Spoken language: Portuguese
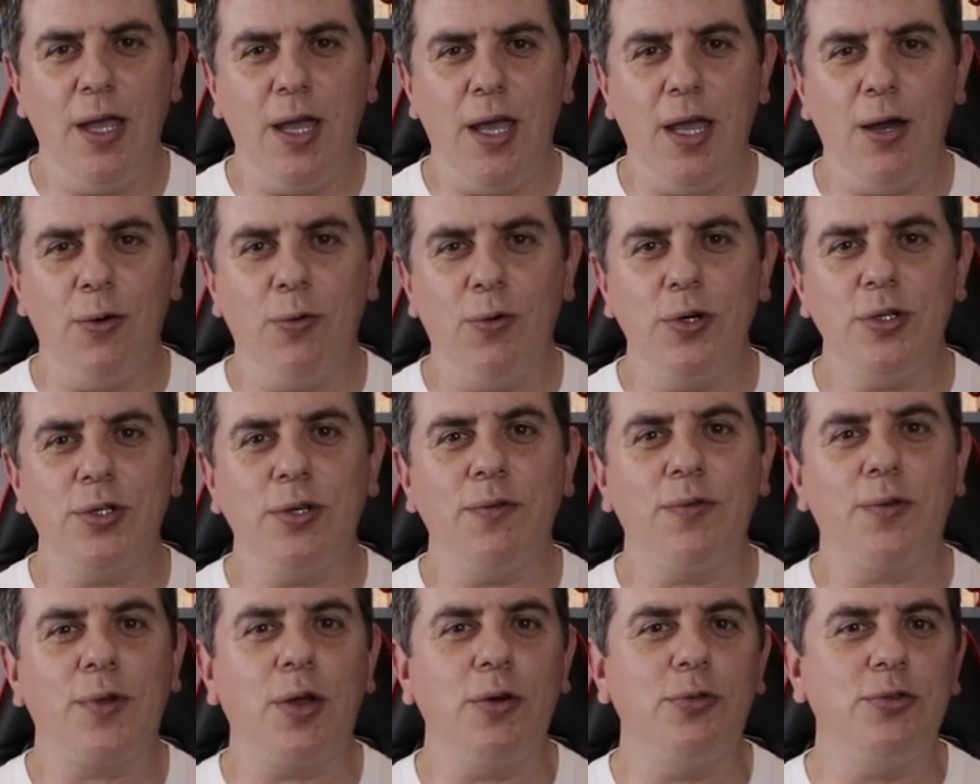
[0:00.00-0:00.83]
É, hoje
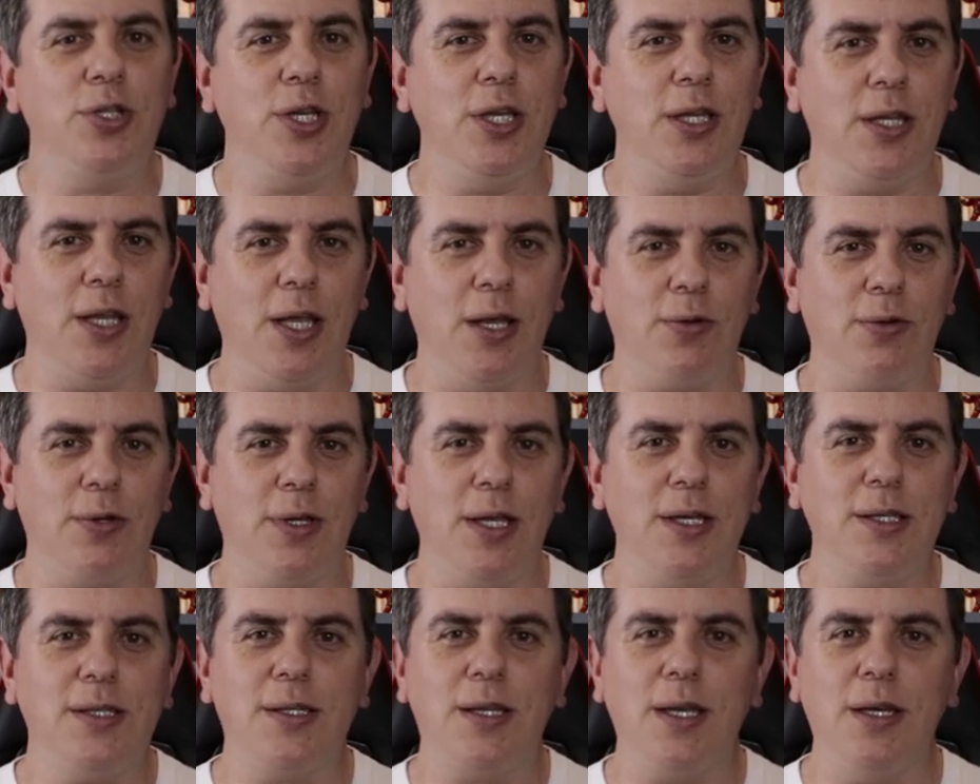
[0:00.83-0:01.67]
eu fiquei o dia inteiro
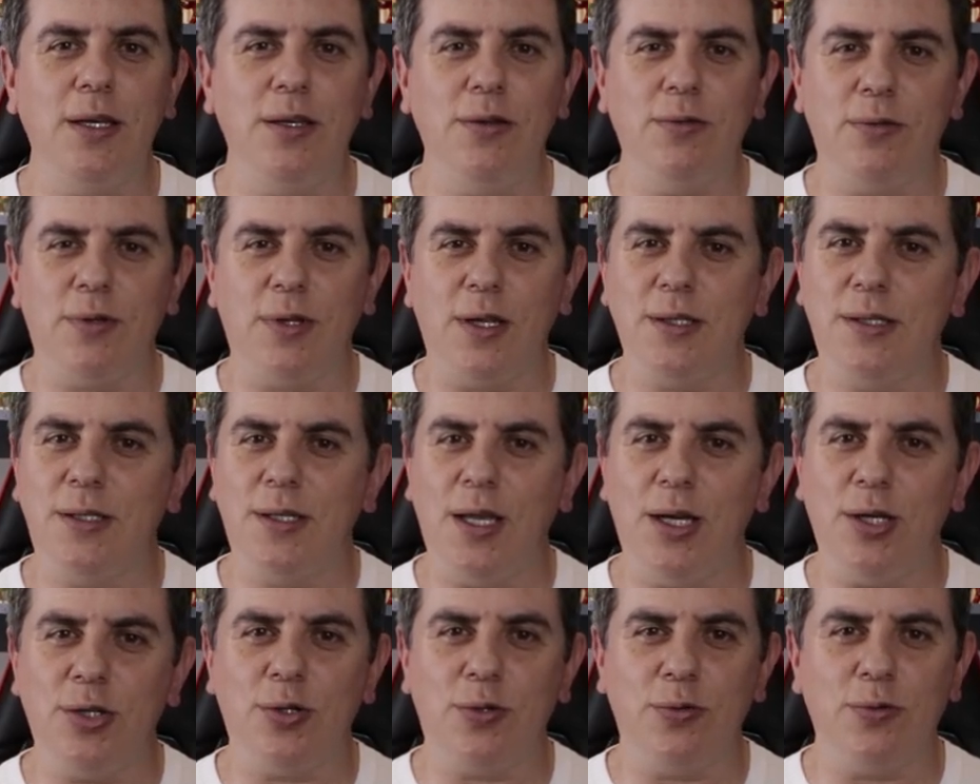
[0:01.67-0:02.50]
testando,
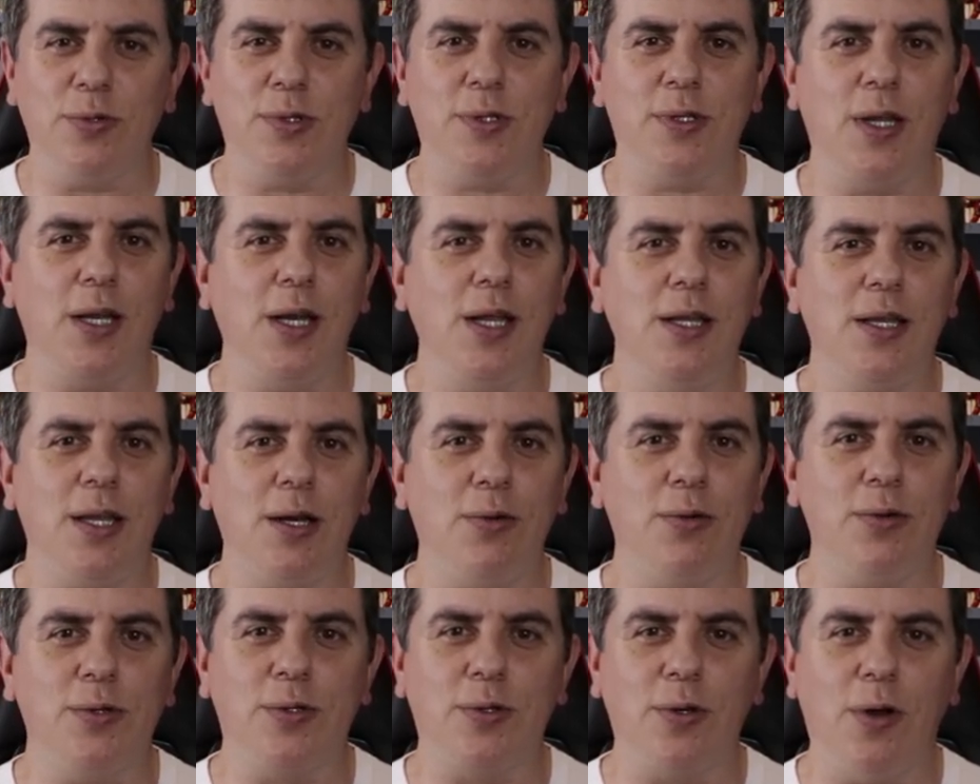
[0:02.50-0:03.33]
testei acho que uns 30
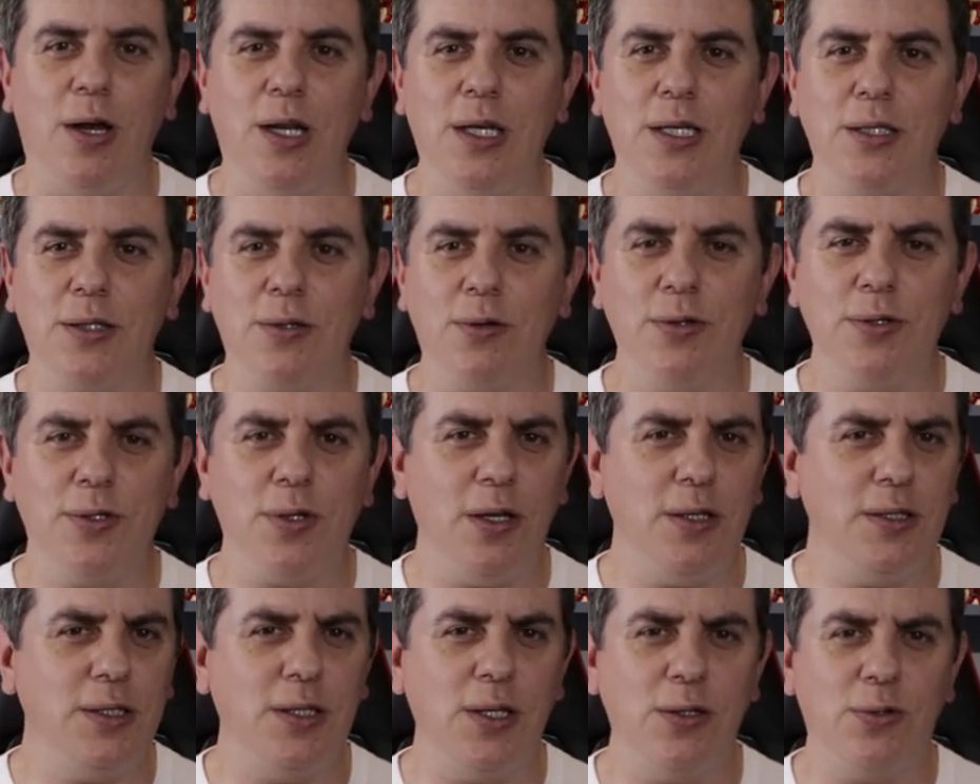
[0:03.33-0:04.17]
consoles,
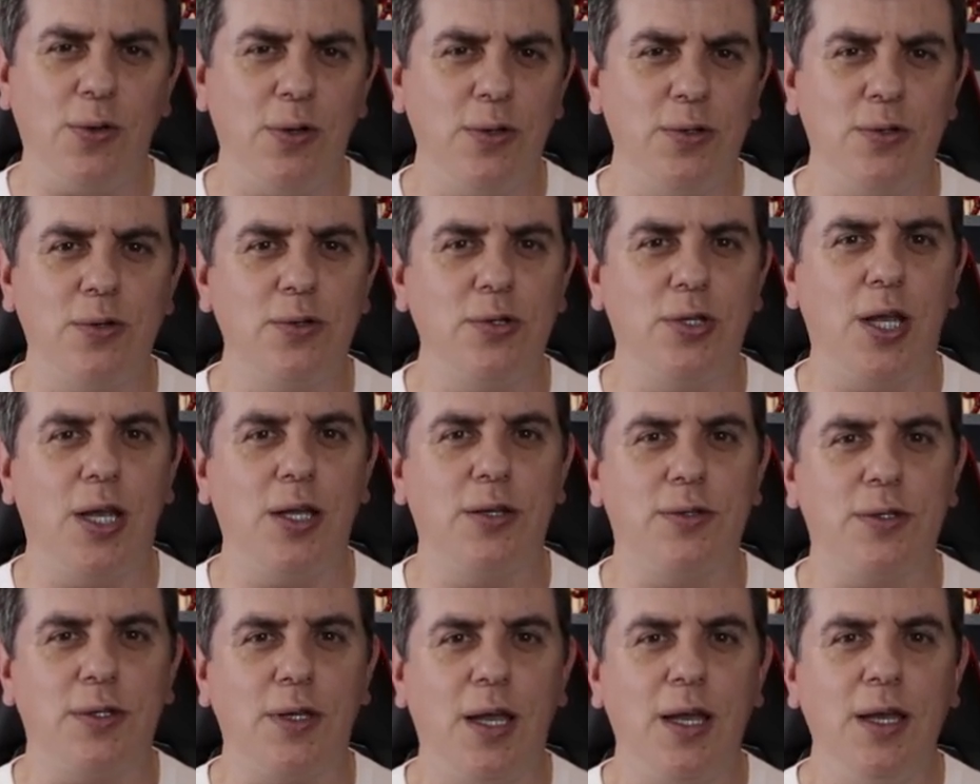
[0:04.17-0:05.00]
consoles de todos os
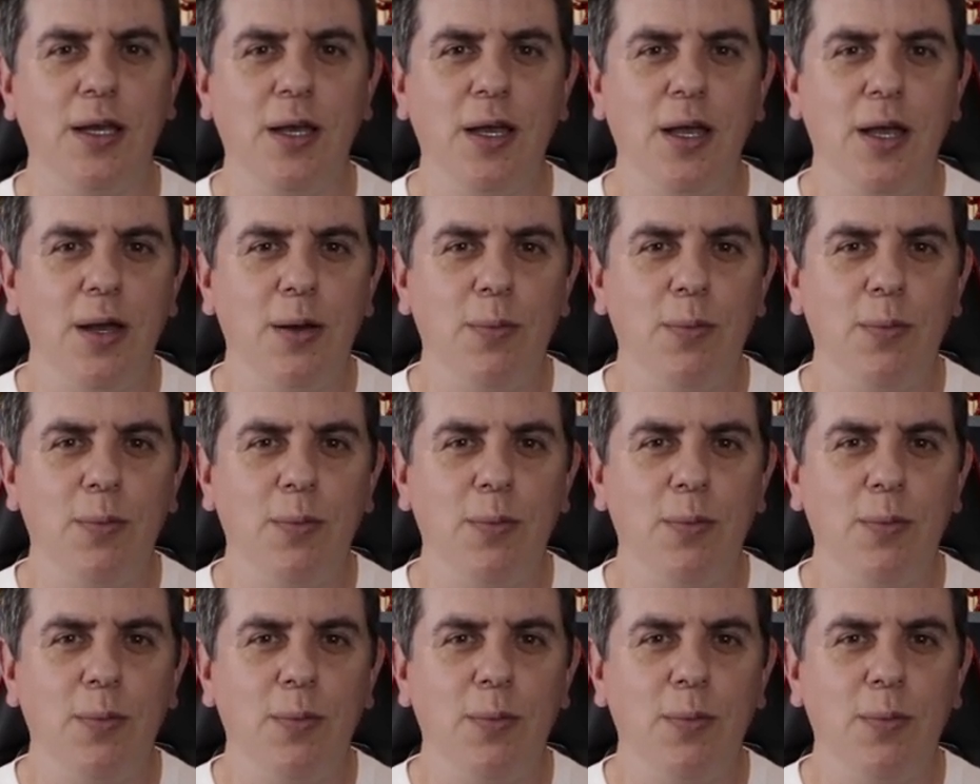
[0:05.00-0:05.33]
jeitos, né?